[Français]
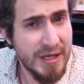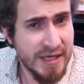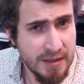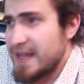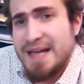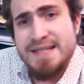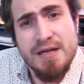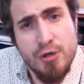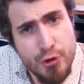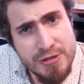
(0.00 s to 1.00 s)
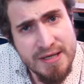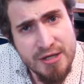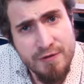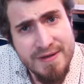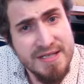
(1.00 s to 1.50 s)
l'écrit. Et l'article
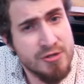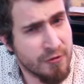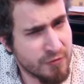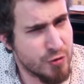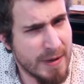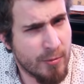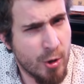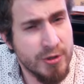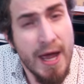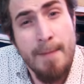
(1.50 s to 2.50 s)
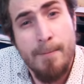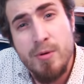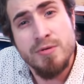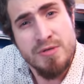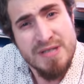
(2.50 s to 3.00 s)
299 du même code
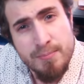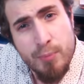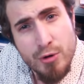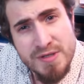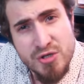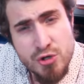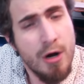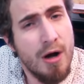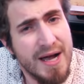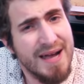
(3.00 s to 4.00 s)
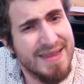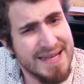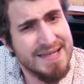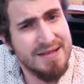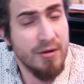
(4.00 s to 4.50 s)
impose cette procédure en cas
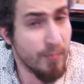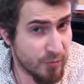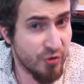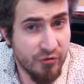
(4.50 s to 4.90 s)
d'incident de